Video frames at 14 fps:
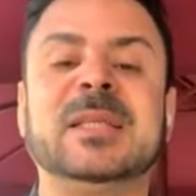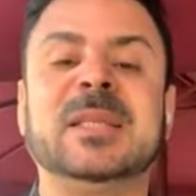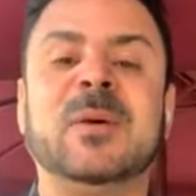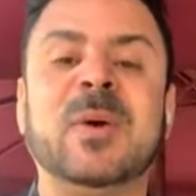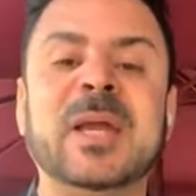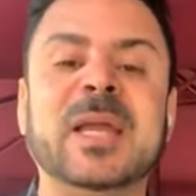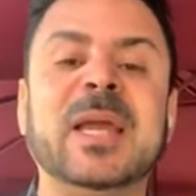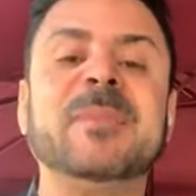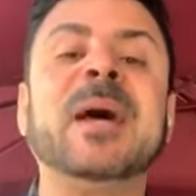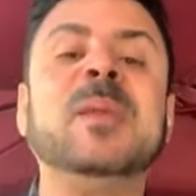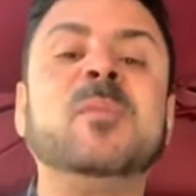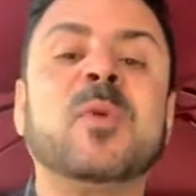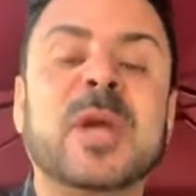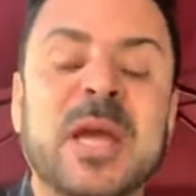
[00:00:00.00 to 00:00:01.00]
تتوجب
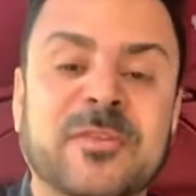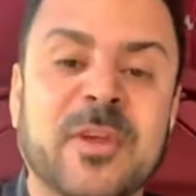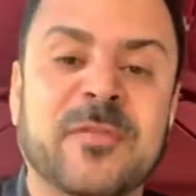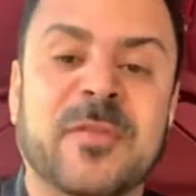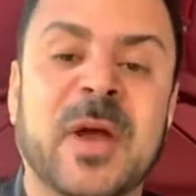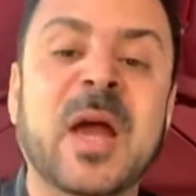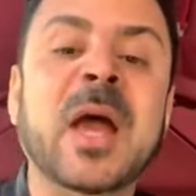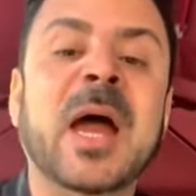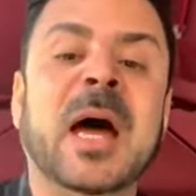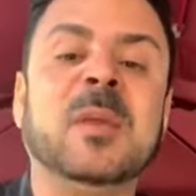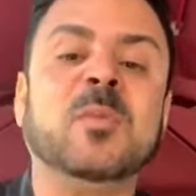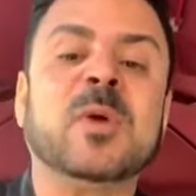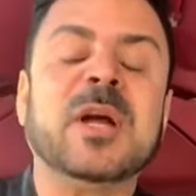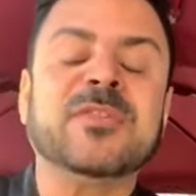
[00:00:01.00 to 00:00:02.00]
المكاشفه
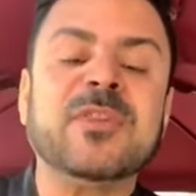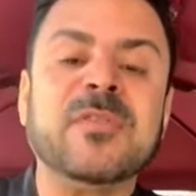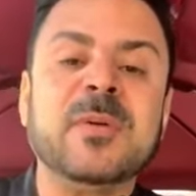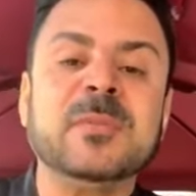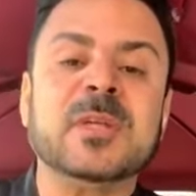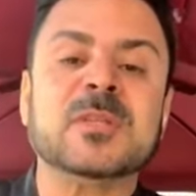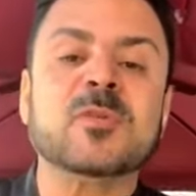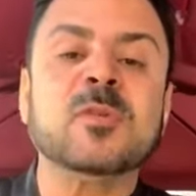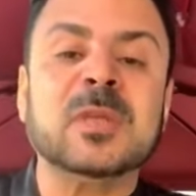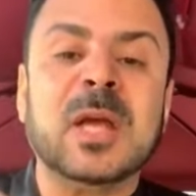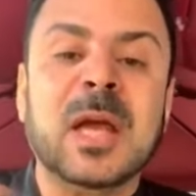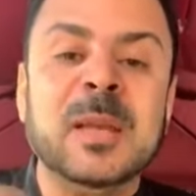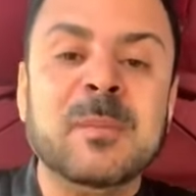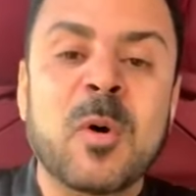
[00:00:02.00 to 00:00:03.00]
المكاشفه من
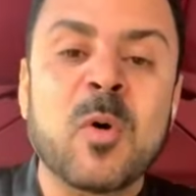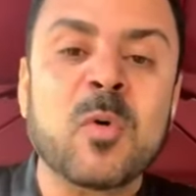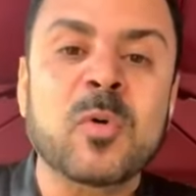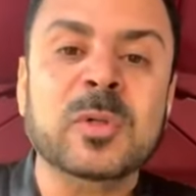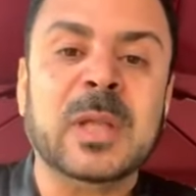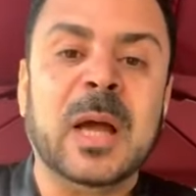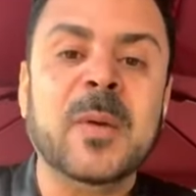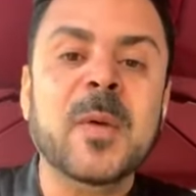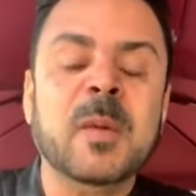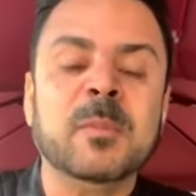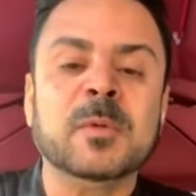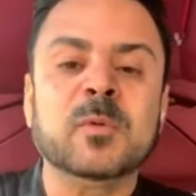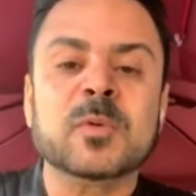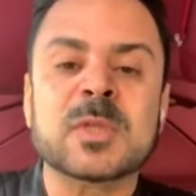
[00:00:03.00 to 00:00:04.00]
السلطه الموجوده
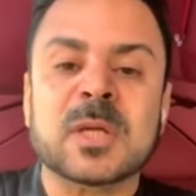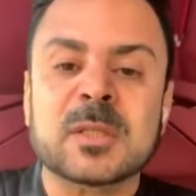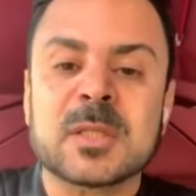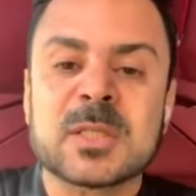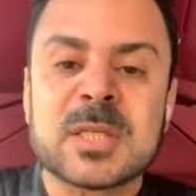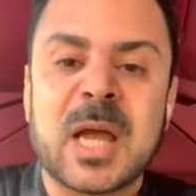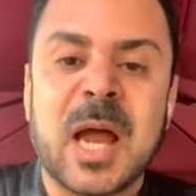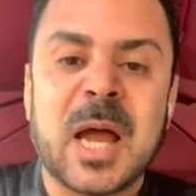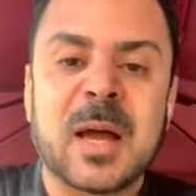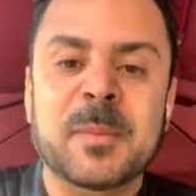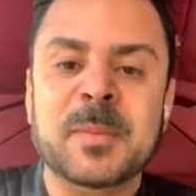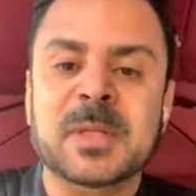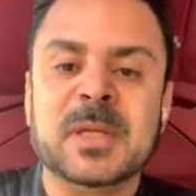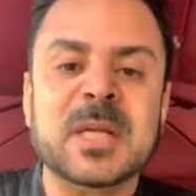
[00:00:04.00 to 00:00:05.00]
من وزاره
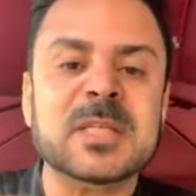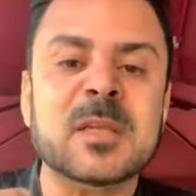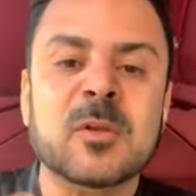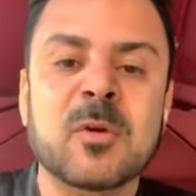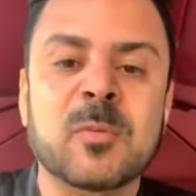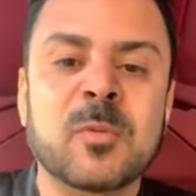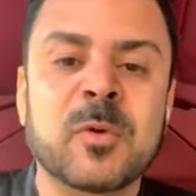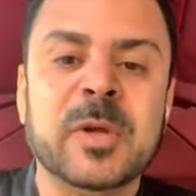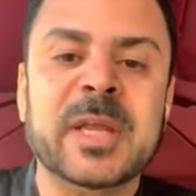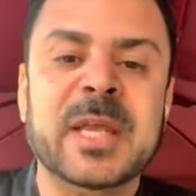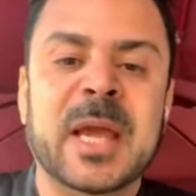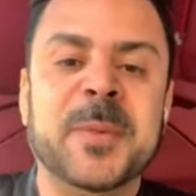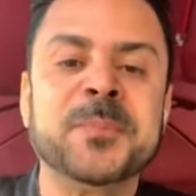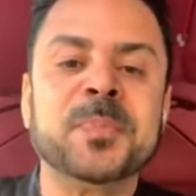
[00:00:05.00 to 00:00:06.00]
الصحه من رئيس
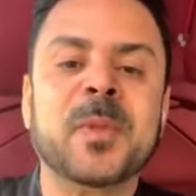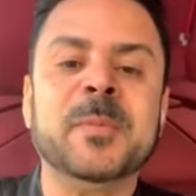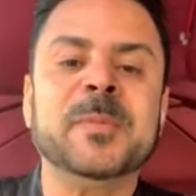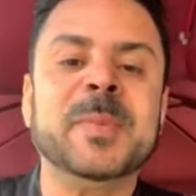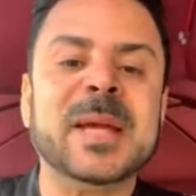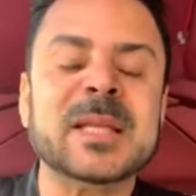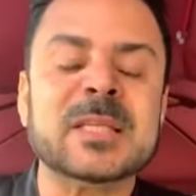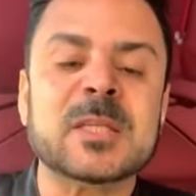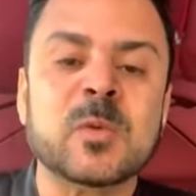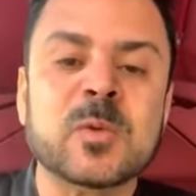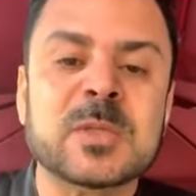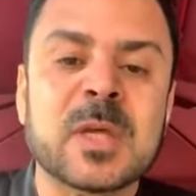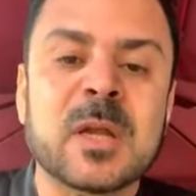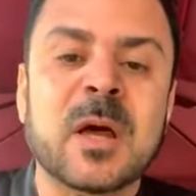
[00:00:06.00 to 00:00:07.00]
الجمهوريه من مجلس
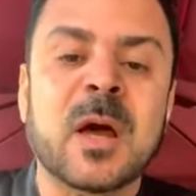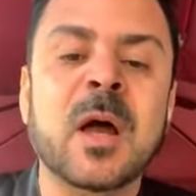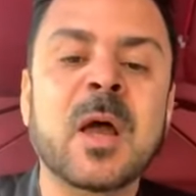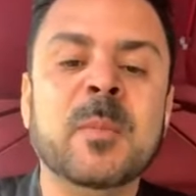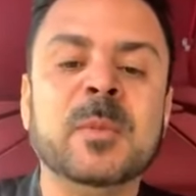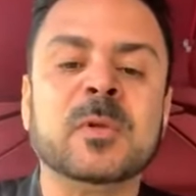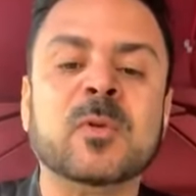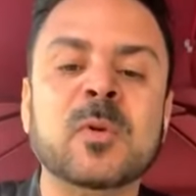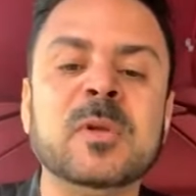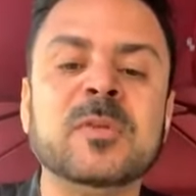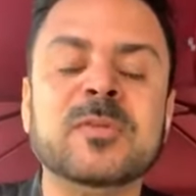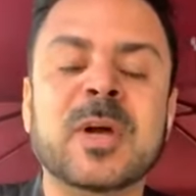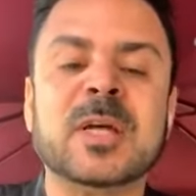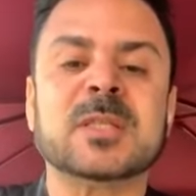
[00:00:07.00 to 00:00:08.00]
الوزراء من
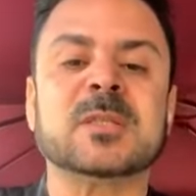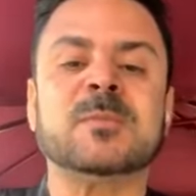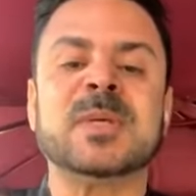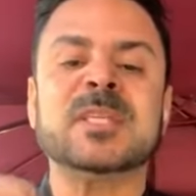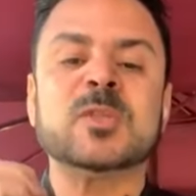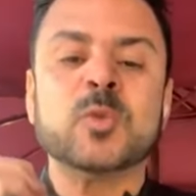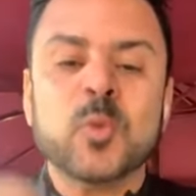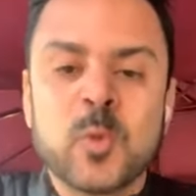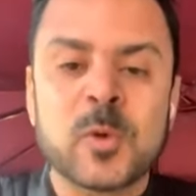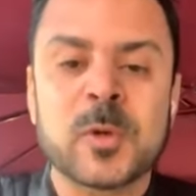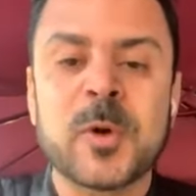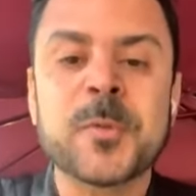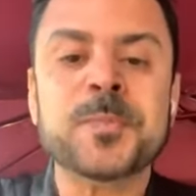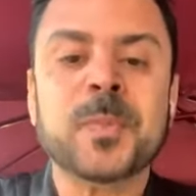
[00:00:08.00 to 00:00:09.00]
كل شخص
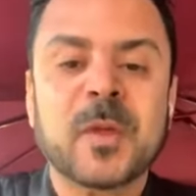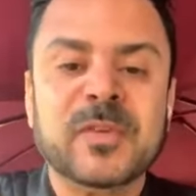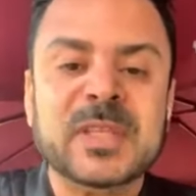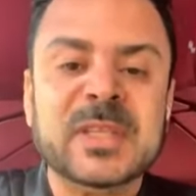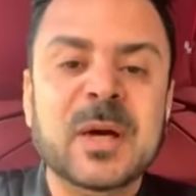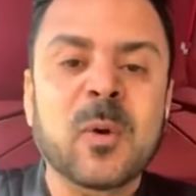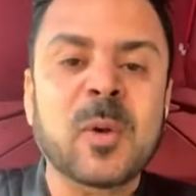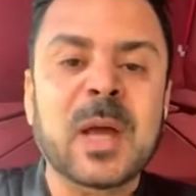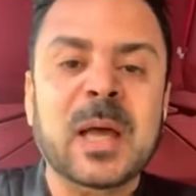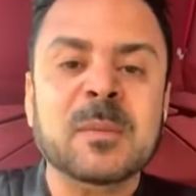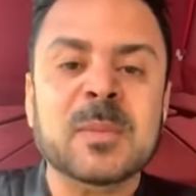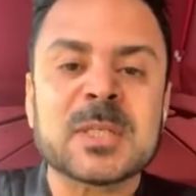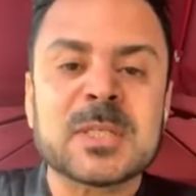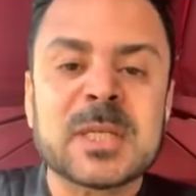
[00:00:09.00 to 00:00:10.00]
مسؤول في الدوله
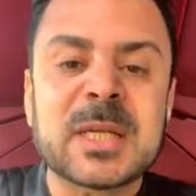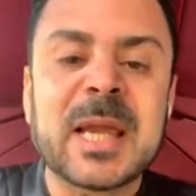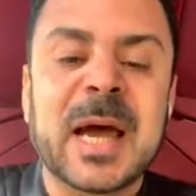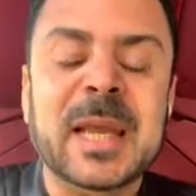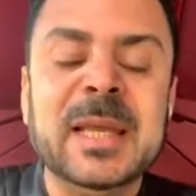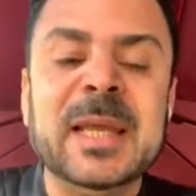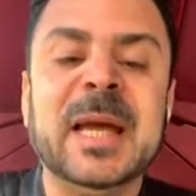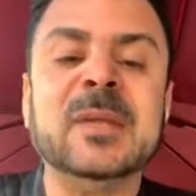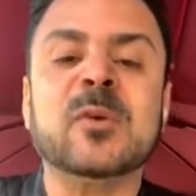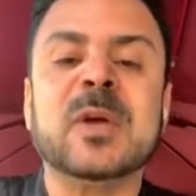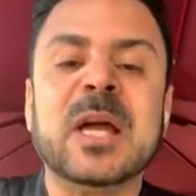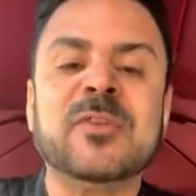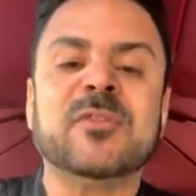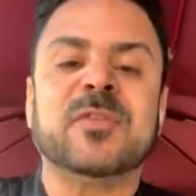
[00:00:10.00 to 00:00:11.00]
المصريه عليه ان
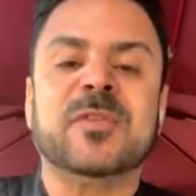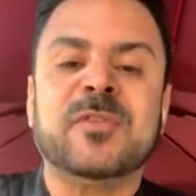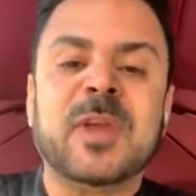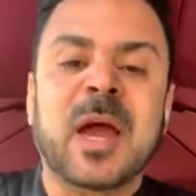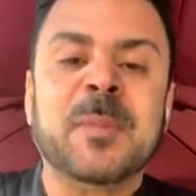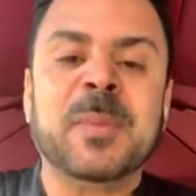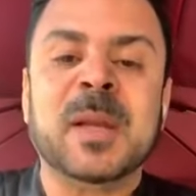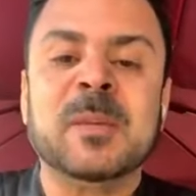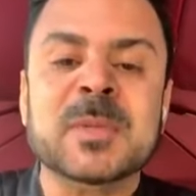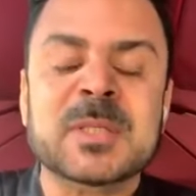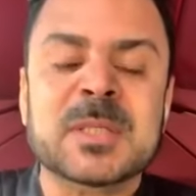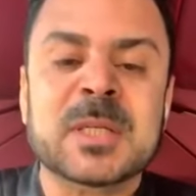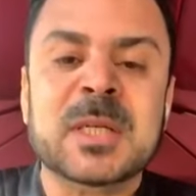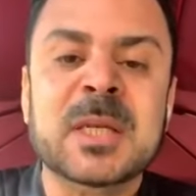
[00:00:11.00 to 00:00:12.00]
يكاشف الشعب
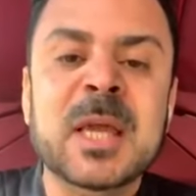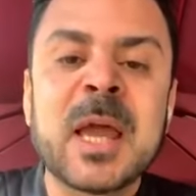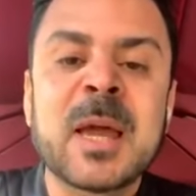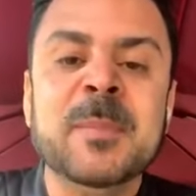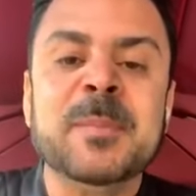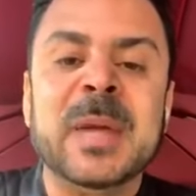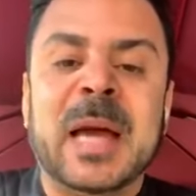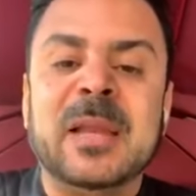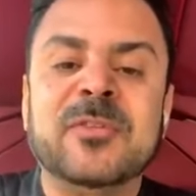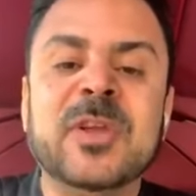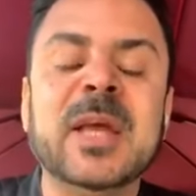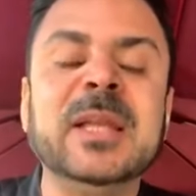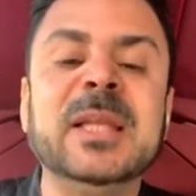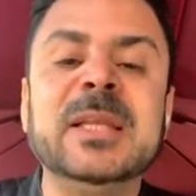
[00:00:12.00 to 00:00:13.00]
المصري
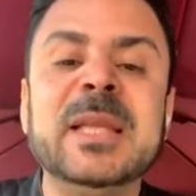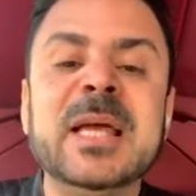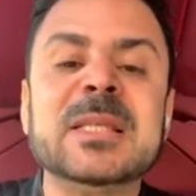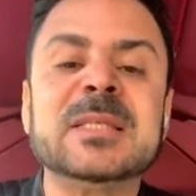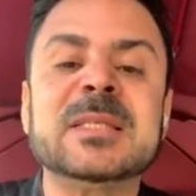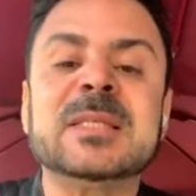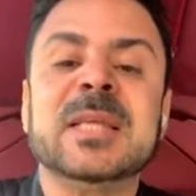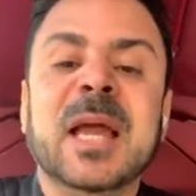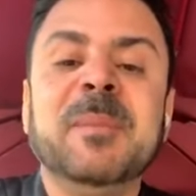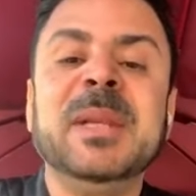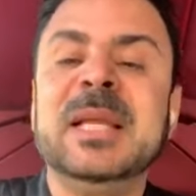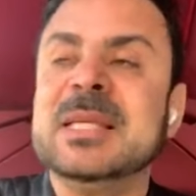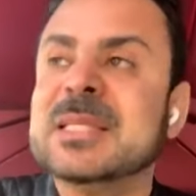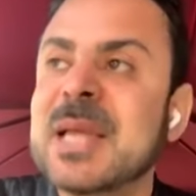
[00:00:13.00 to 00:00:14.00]
علشان الناس
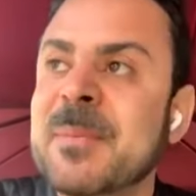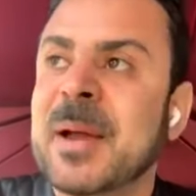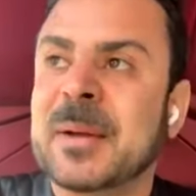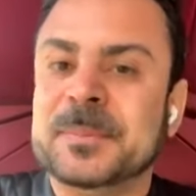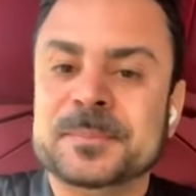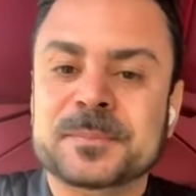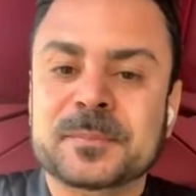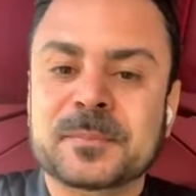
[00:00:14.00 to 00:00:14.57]
تعمل حسابها